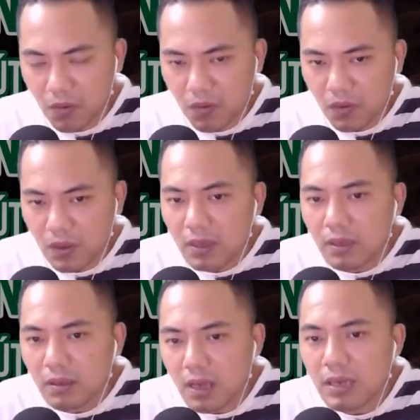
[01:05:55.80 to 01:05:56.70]
Tất cả
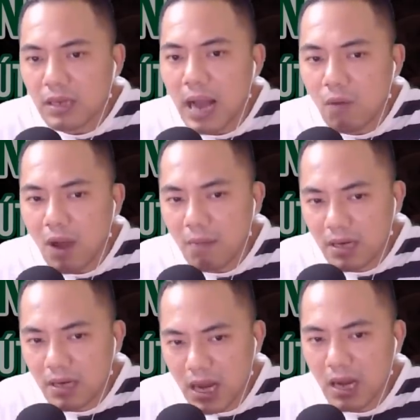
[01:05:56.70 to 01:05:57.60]
quá bất ngờ.
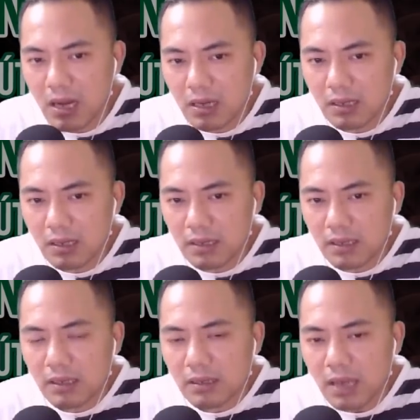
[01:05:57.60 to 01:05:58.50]
Thằng Nhật
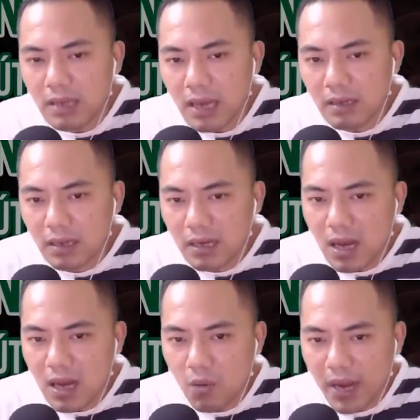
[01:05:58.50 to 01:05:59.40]
đứng ở ngoài cửa
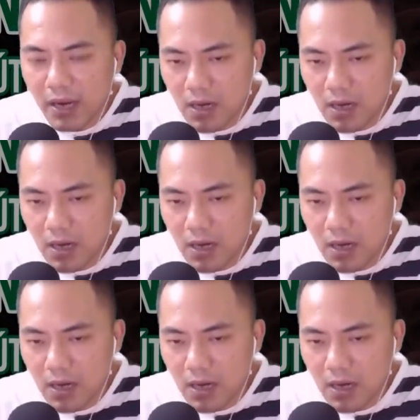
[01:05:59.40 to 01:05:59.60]
buồng,